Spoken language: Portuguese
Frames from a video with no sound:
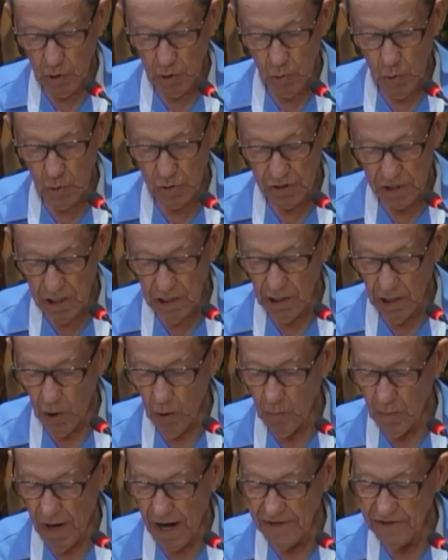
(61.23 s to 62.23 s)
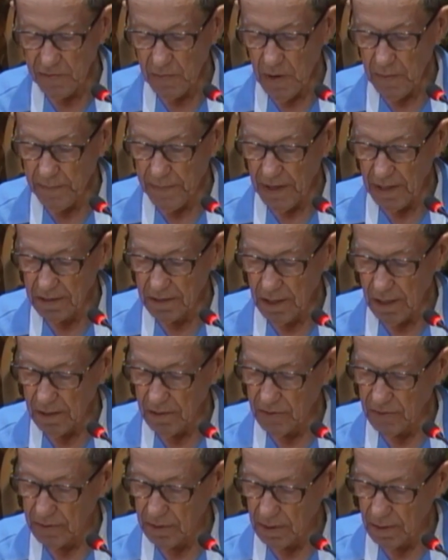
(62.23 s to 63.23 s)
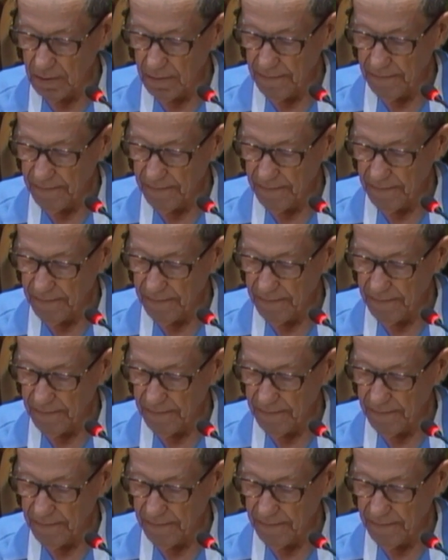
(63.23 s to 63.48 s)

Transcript: e os que não mais me pertencem.